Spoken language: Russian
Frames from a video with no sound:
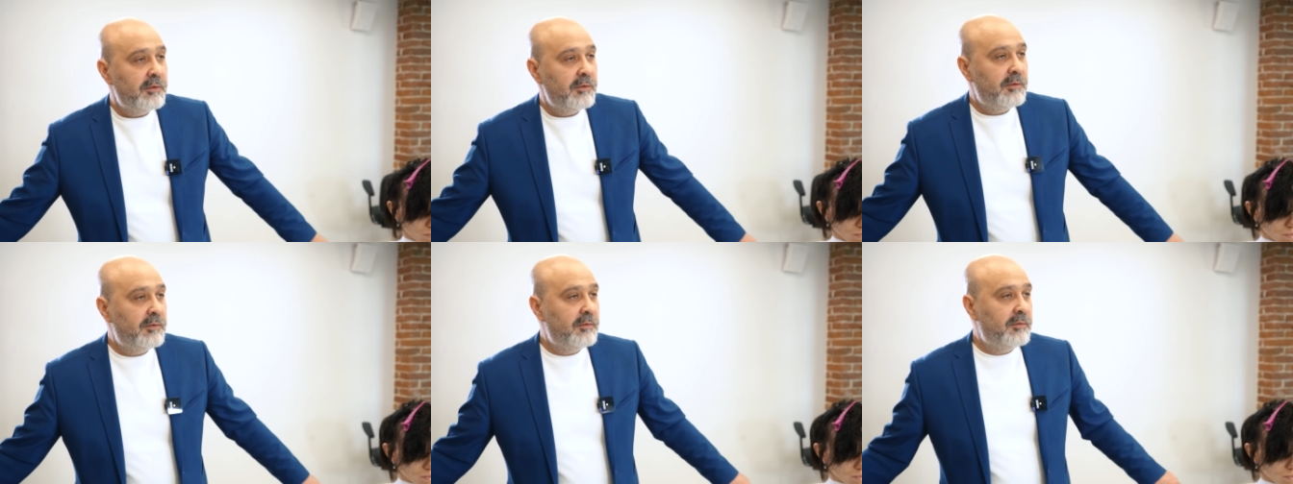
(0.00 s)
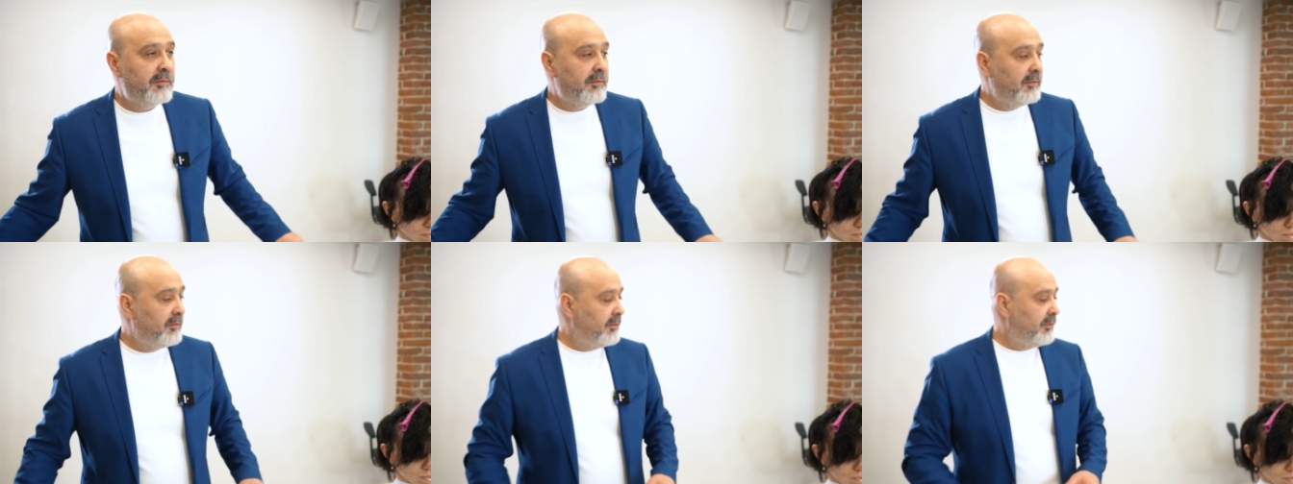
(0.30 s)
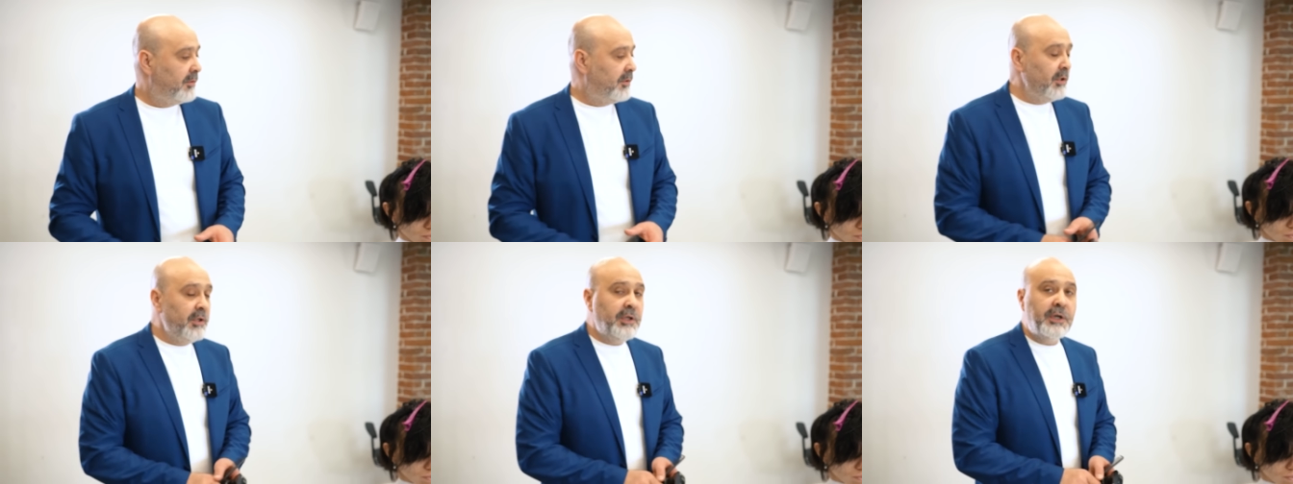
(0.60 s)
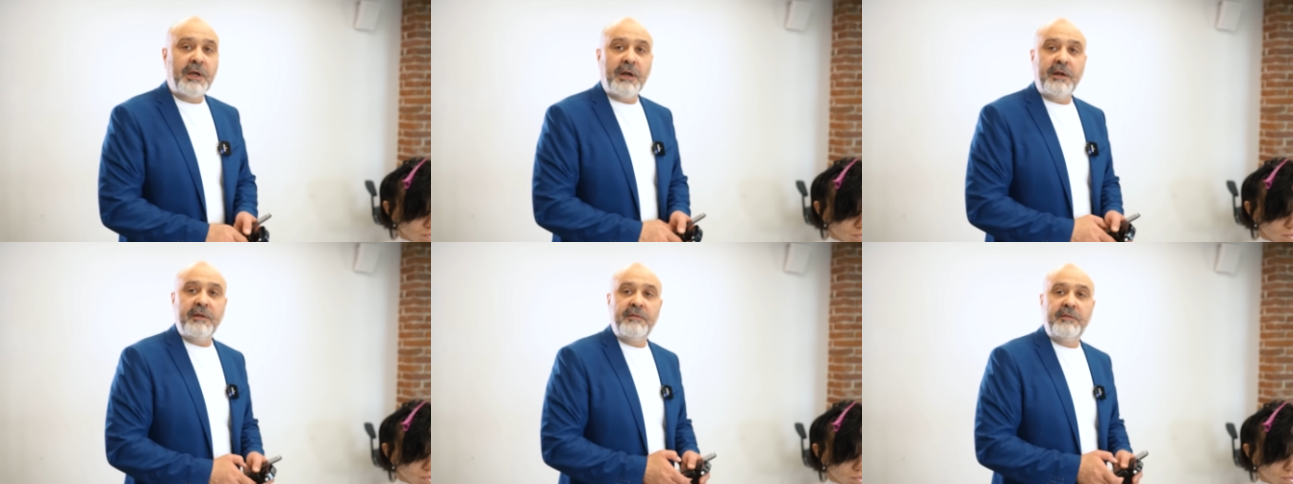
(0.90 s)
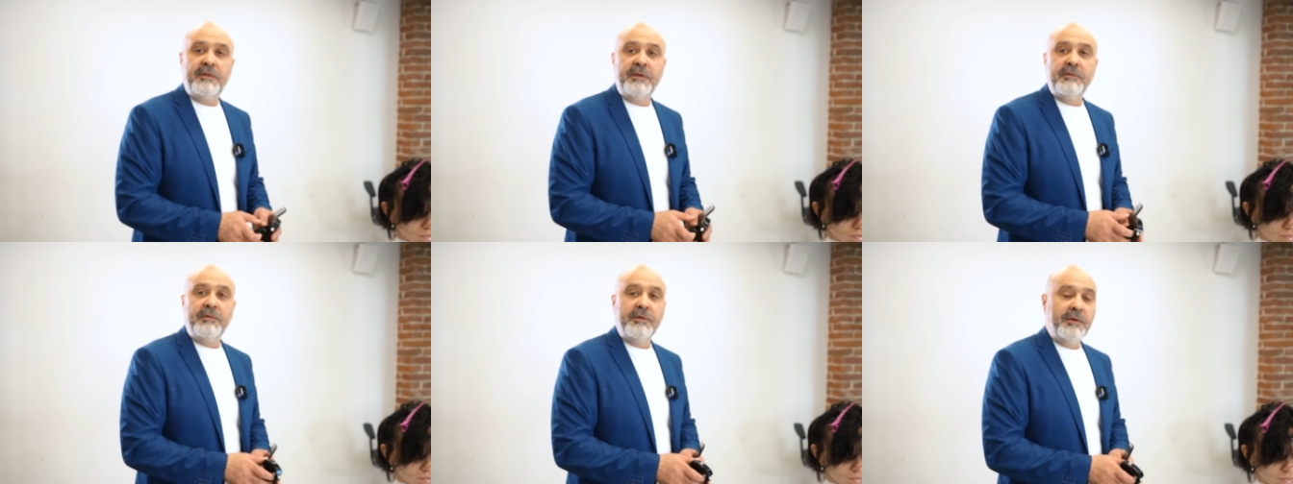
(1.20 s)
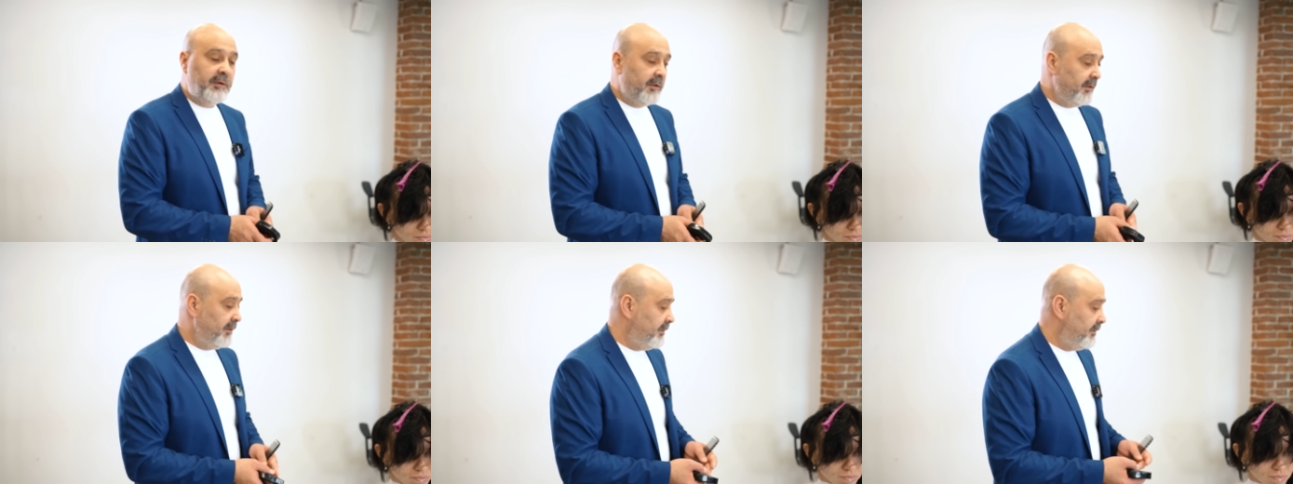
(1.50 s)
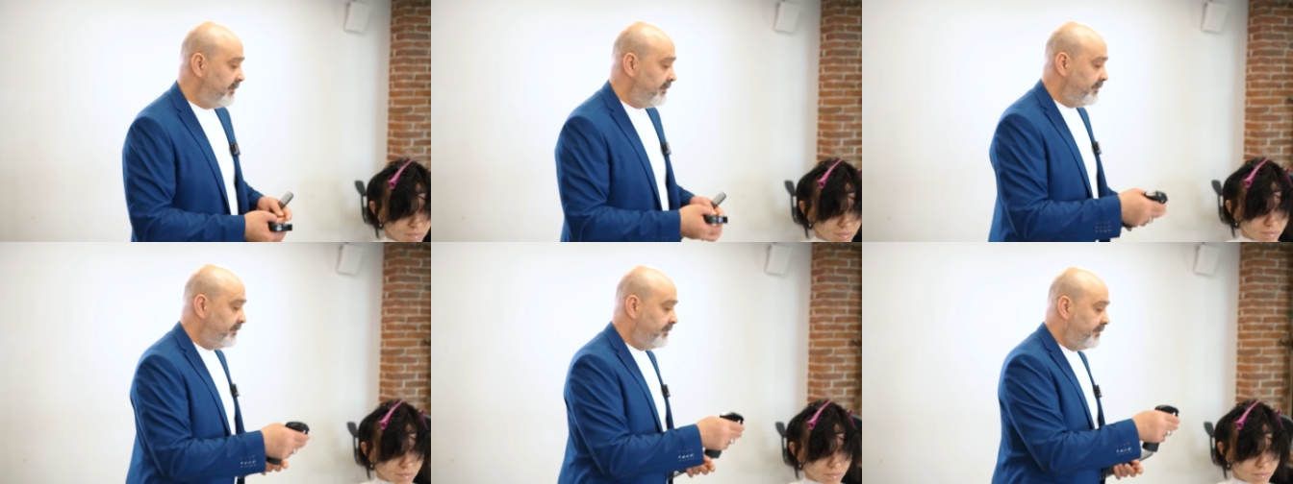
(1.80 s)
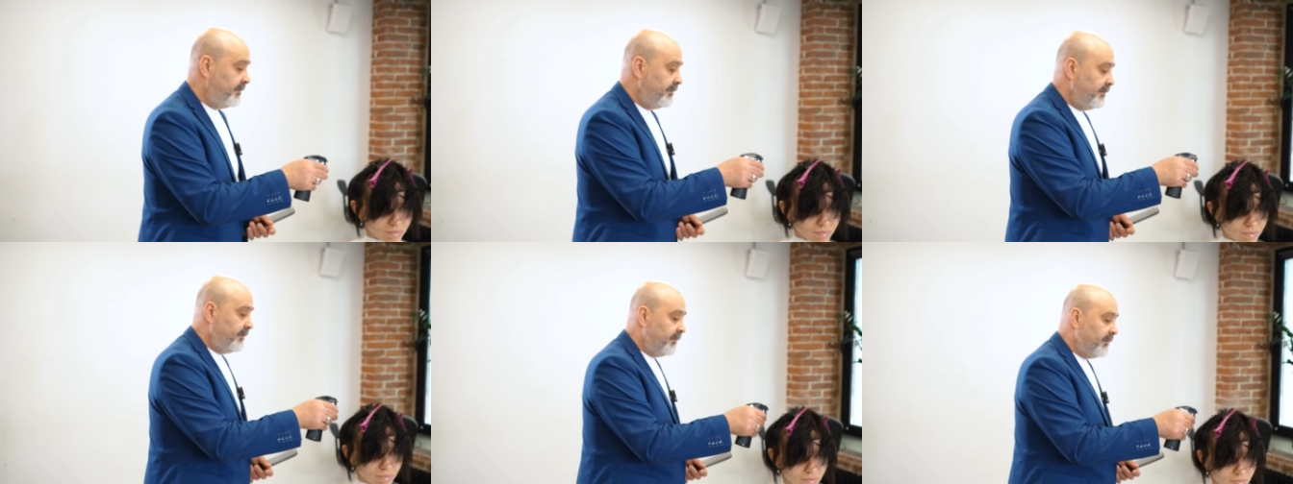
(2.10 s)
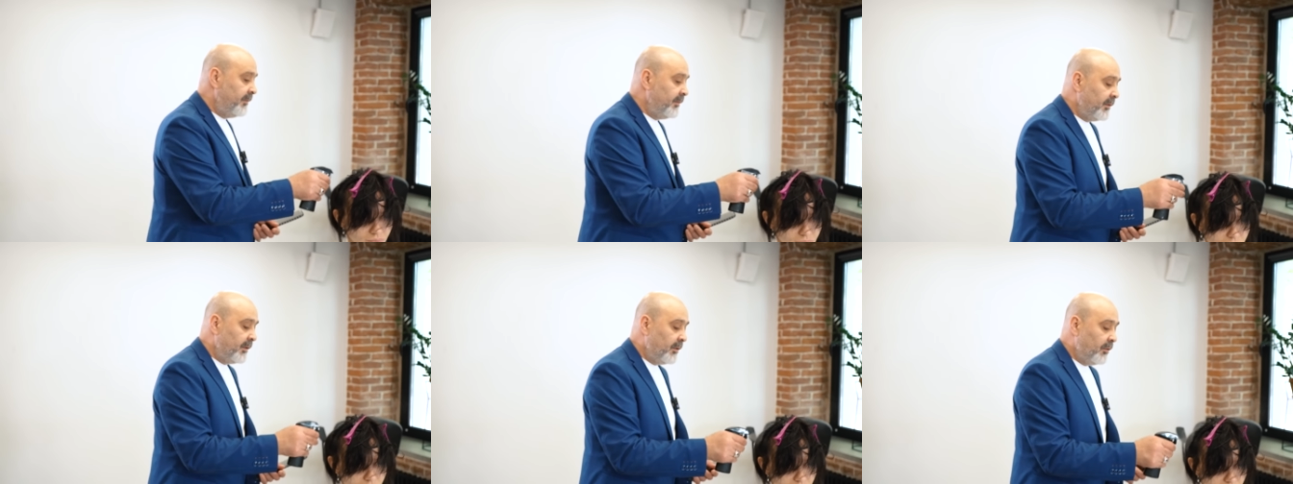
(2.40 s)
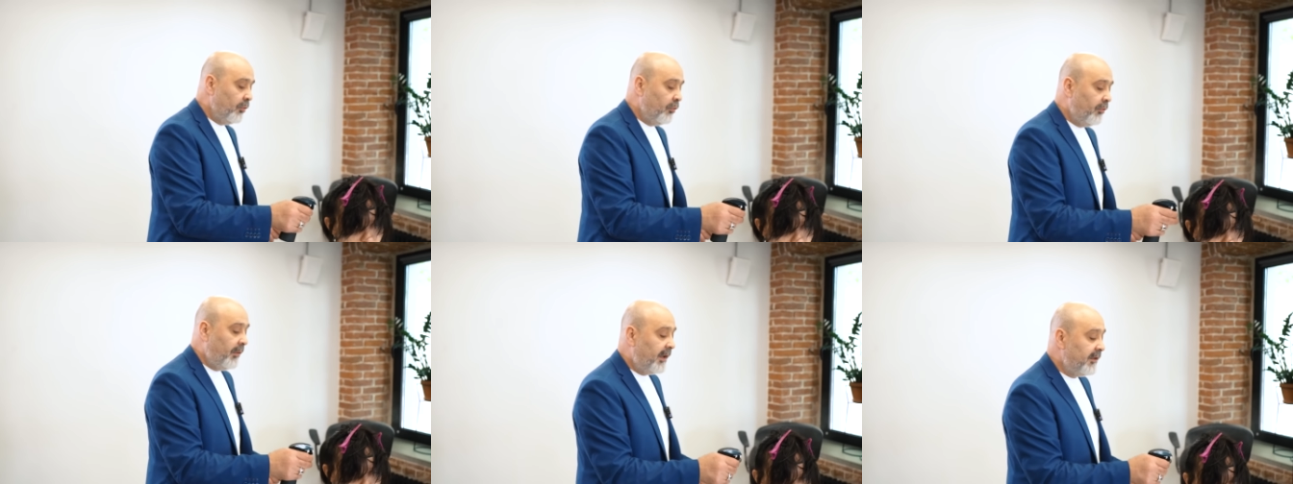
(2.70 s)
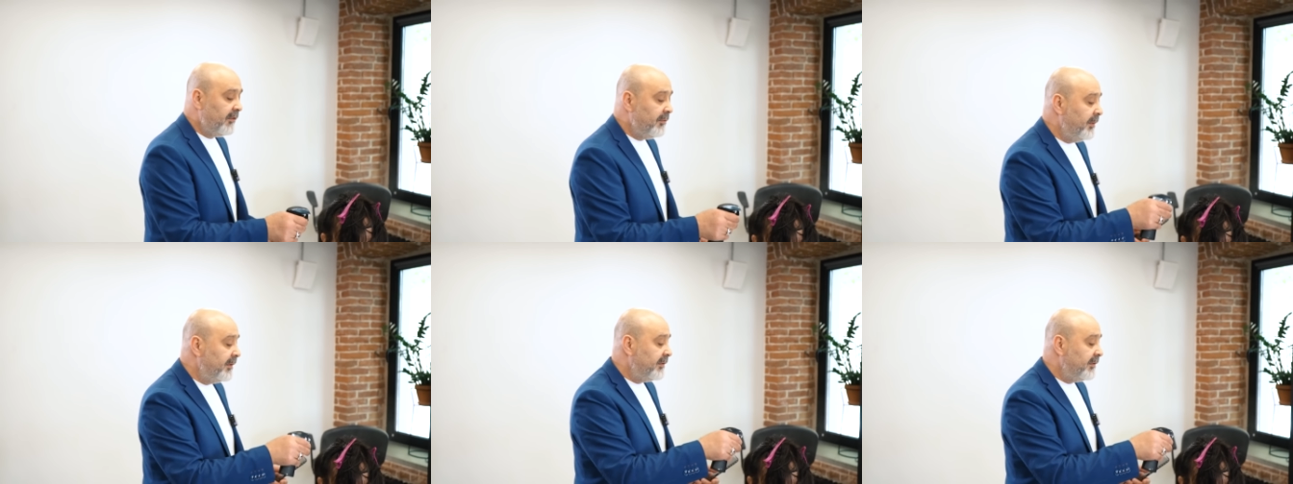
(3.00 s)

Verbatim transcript: Или у вас Москве, ты некрасивый. У вас в Москве это конечно. У вас в